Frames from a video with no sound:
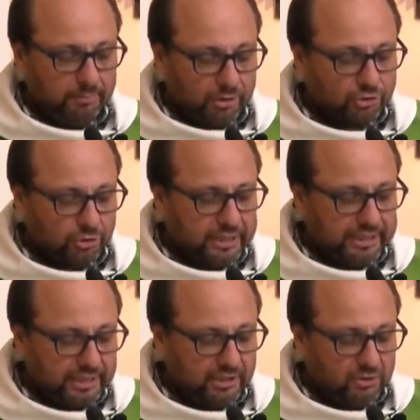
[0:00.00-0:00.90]
Pero yo
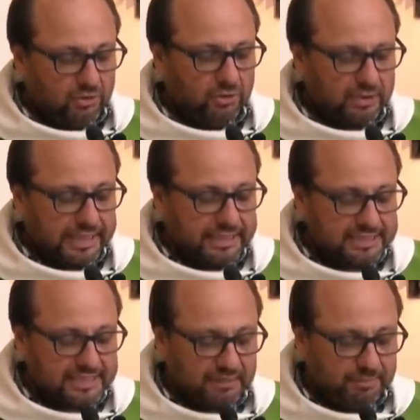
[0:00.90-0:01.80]
les digo,
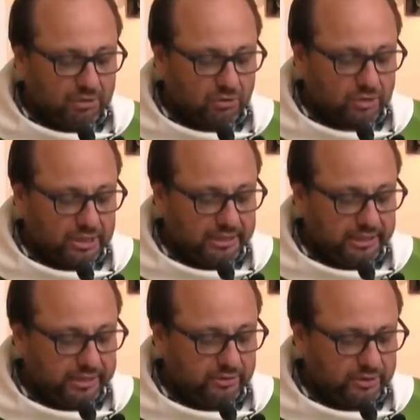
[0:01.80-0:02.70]
gánense amigos con el
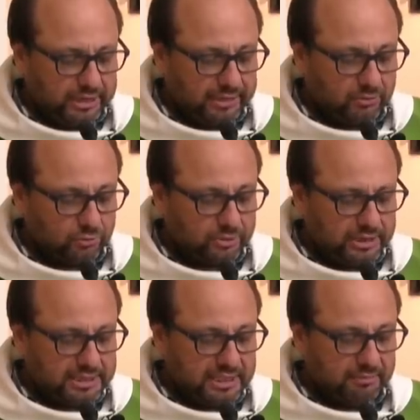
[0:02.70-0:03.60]
dinero de la
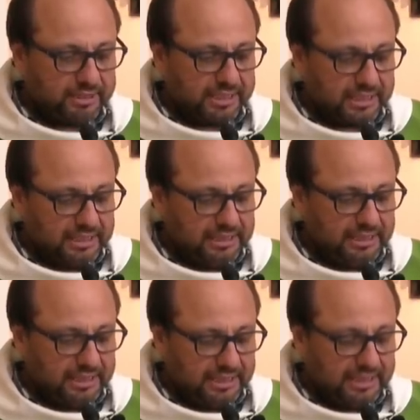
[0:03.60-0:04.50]
injusticia para que el
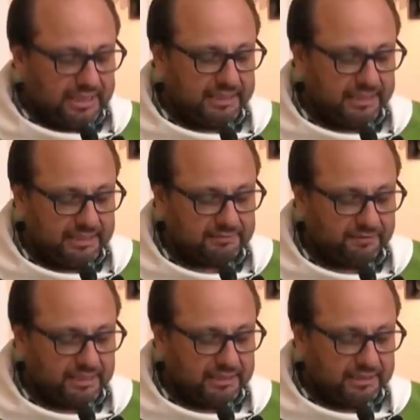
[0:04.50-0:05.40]
día en que éste les
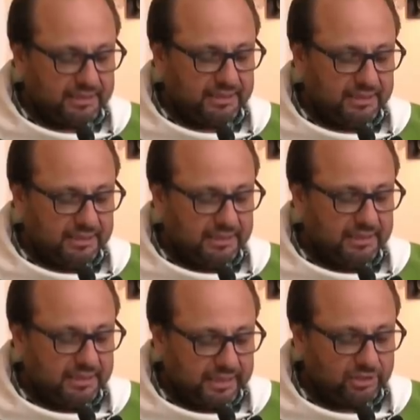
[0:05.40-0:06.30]
falte,
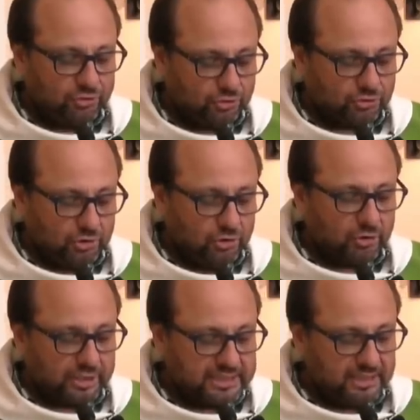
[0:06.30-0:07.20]
ellos
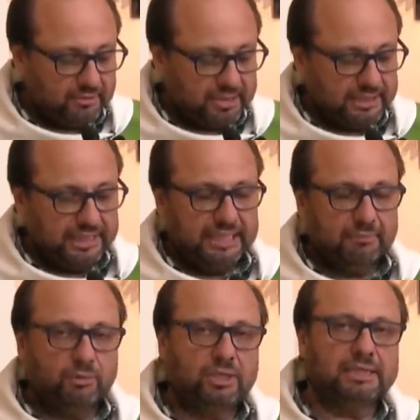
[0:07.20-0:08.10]
los reciban en
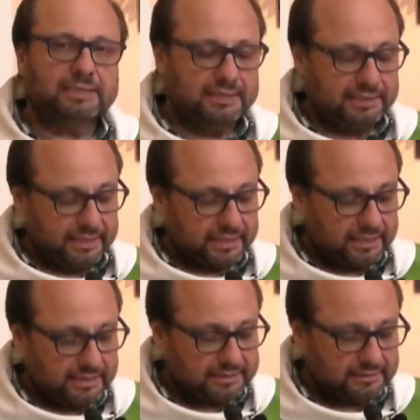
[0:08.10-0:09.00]
las moradas
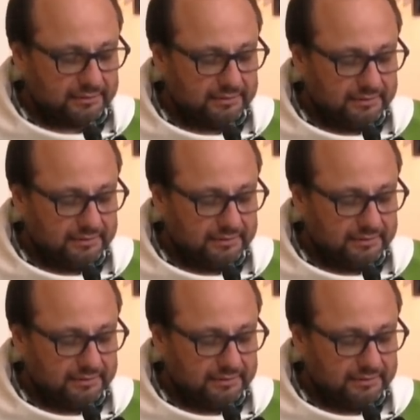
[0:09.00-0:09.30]
eternas.